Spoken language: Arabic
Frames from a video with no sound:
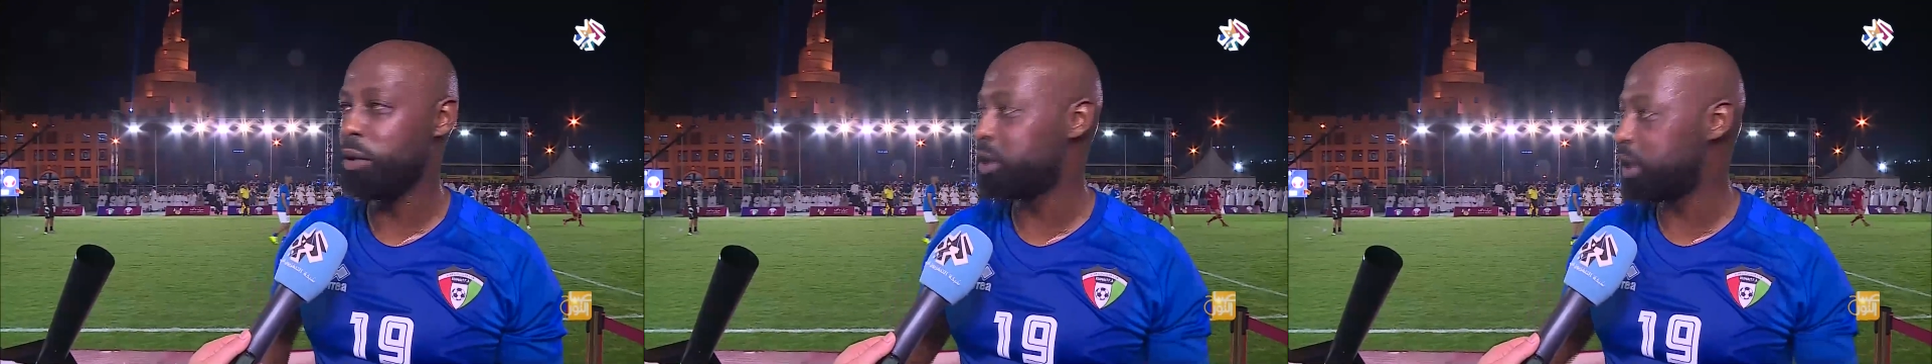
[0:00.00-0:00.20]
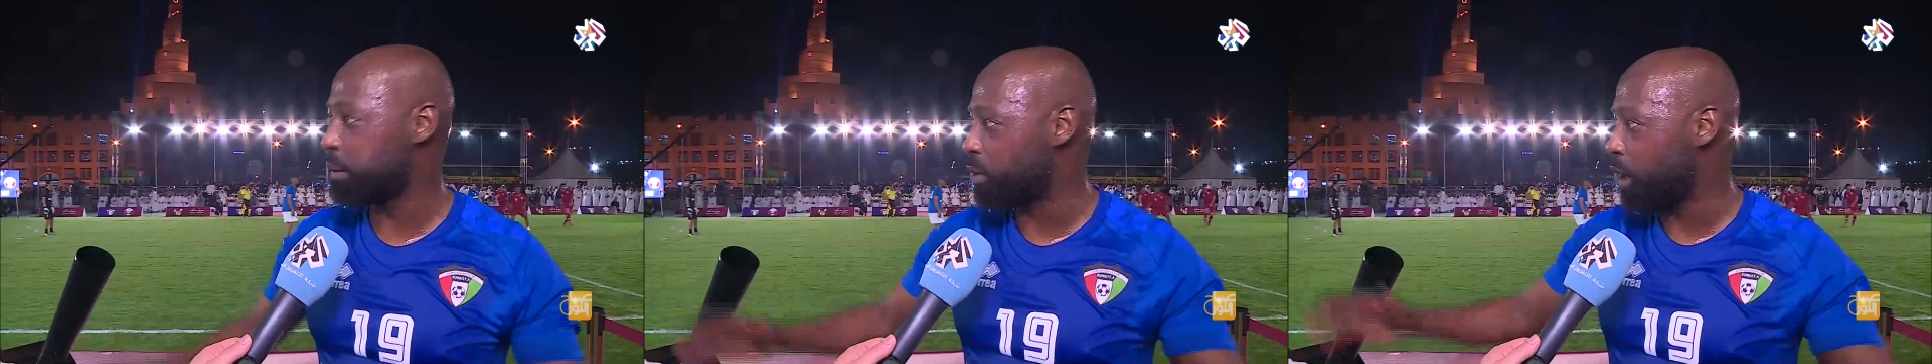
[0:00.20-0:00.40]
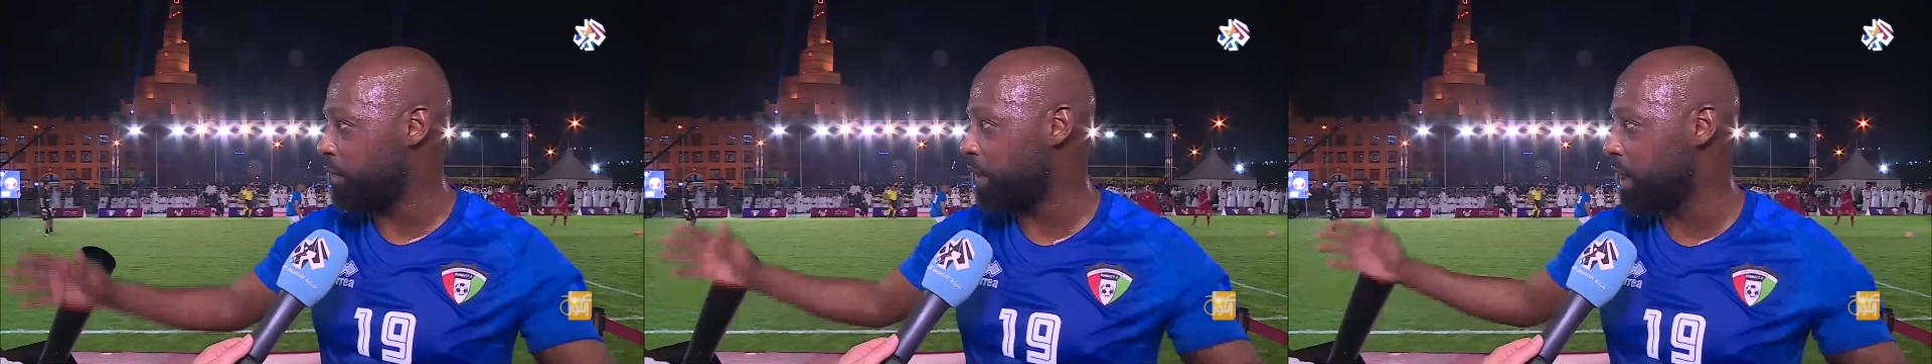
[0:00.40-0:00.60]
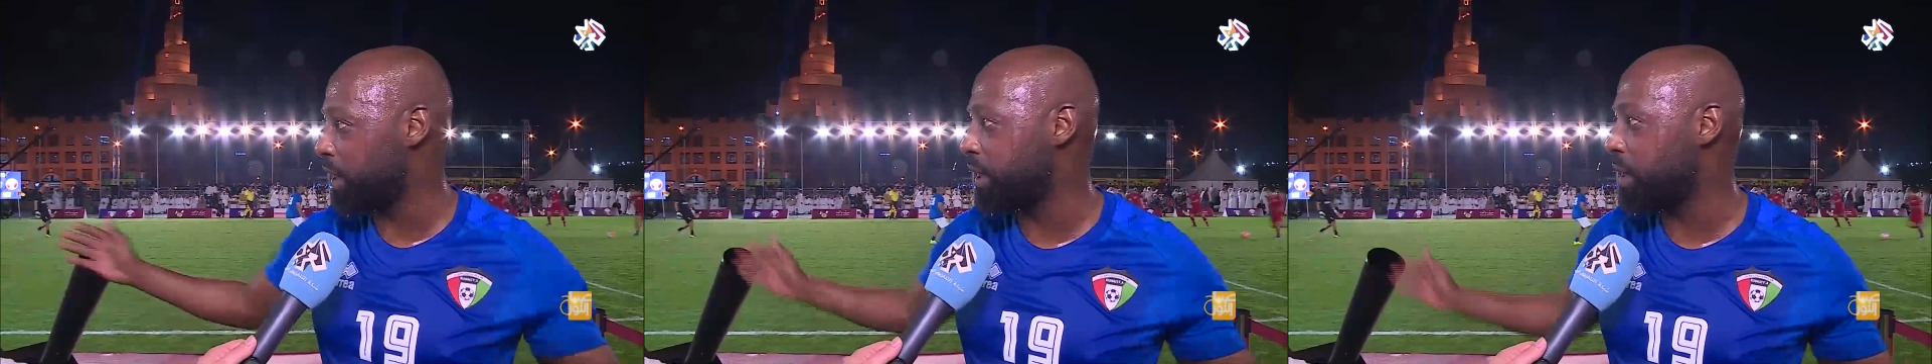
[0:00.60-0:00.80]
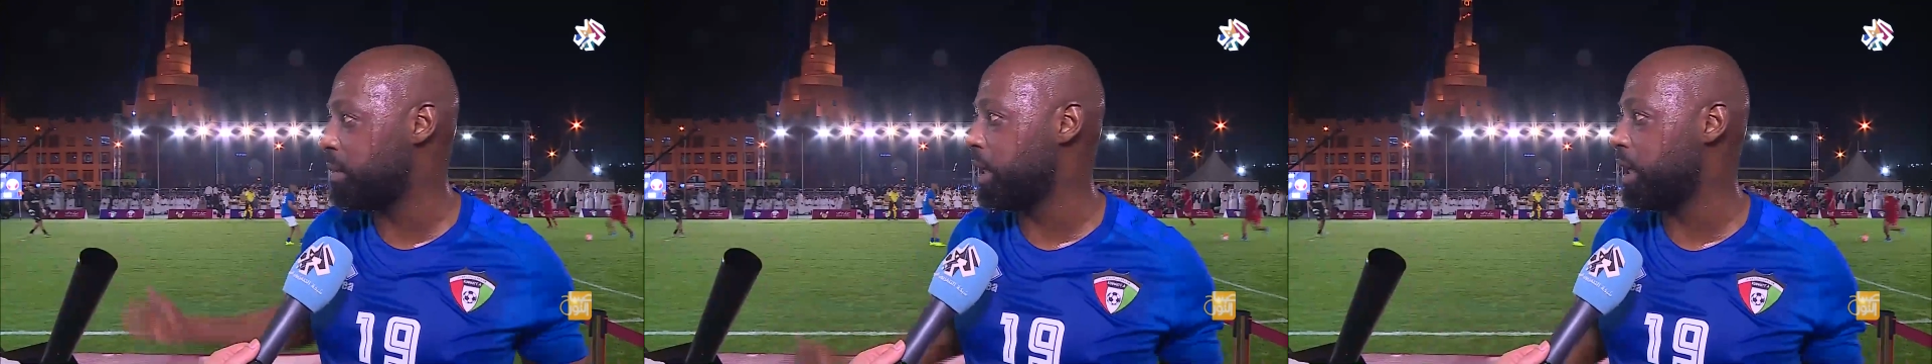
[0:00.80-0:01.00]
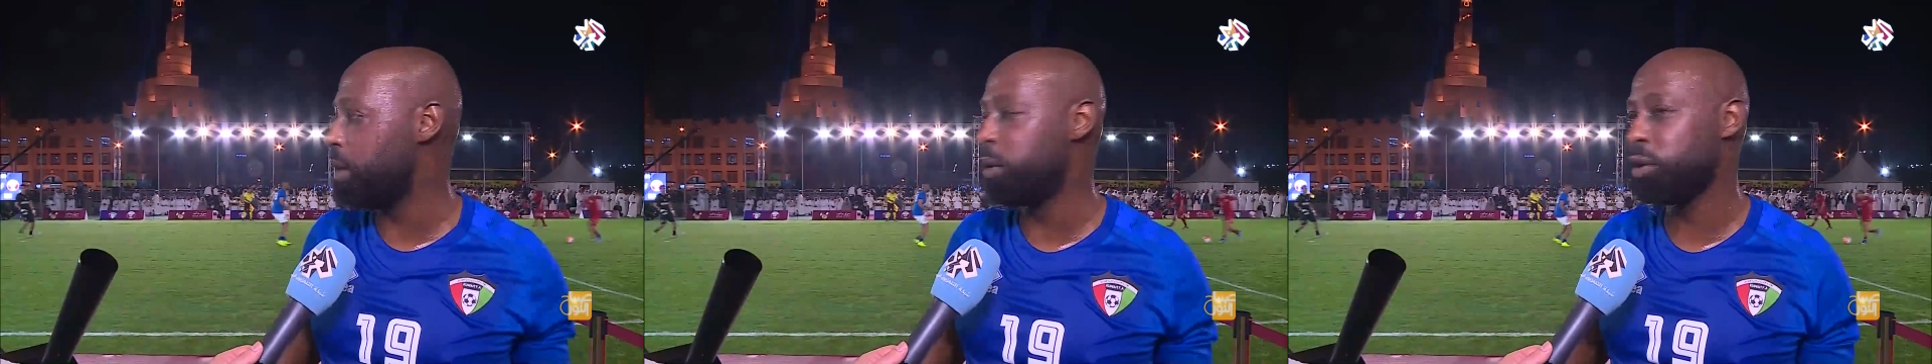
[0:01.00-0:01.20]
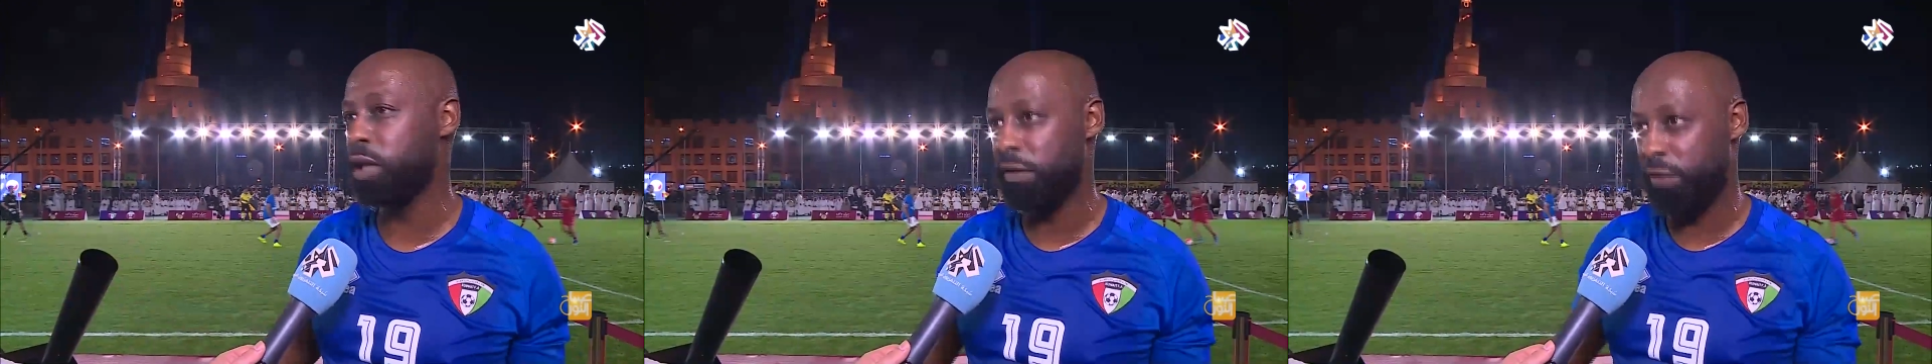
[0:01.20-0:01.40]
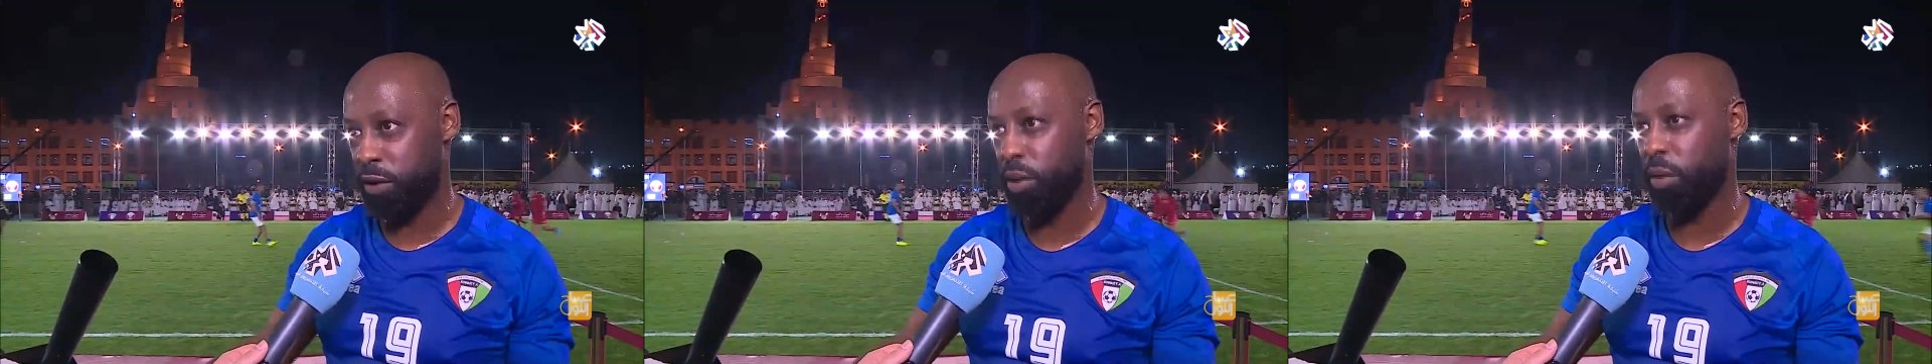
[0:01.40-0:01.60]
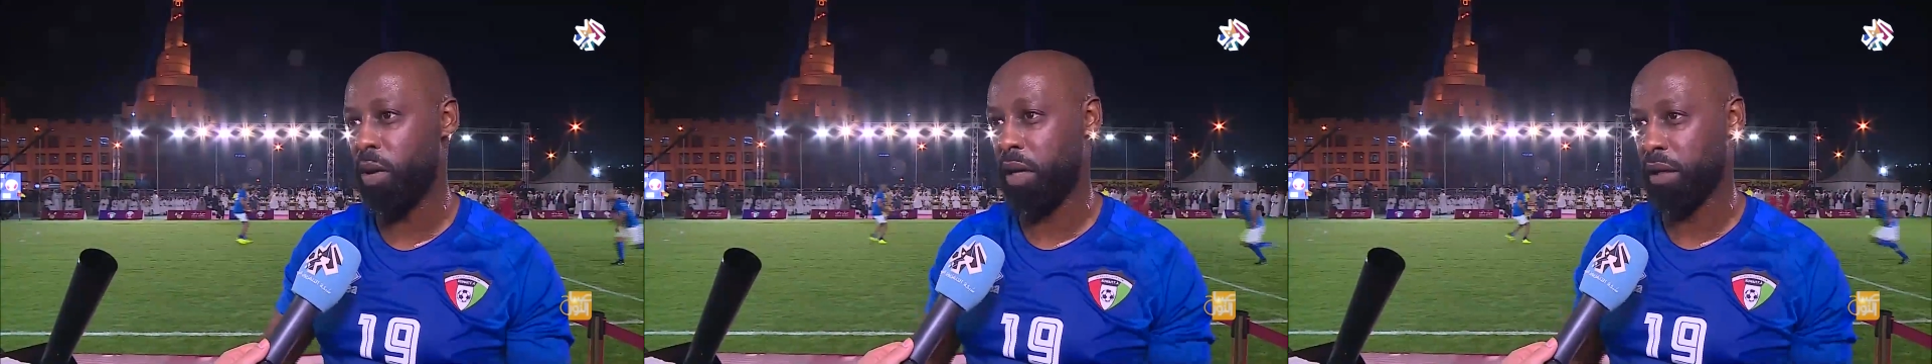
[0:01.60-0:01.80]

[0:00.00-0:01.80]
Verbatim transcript: واستمتع فيها جميع الموجودين في سوق